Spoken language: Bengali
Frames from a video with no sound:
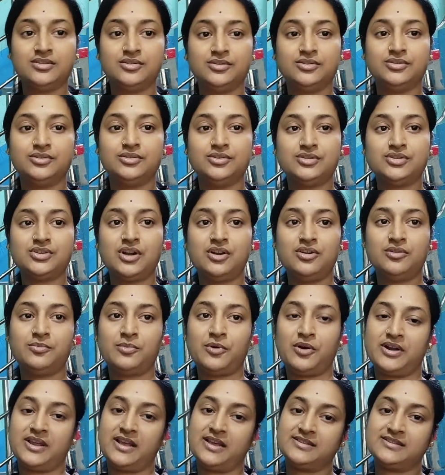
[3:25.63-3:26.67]
তো চলো
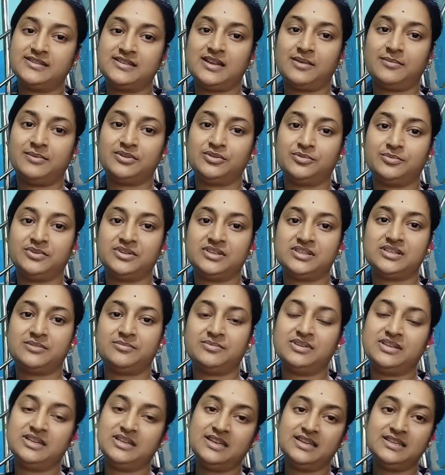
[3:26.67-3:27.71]
পরে আসছি আবার তোমাদের
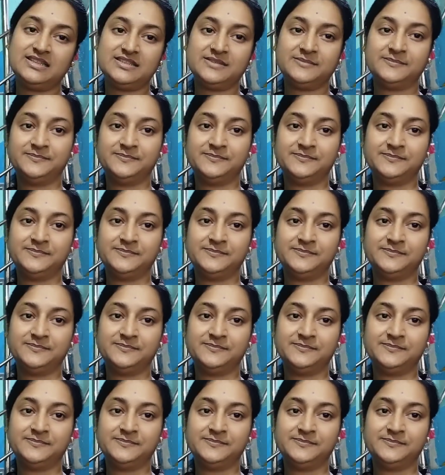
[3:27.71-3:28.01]
সামনে ঠিক আছে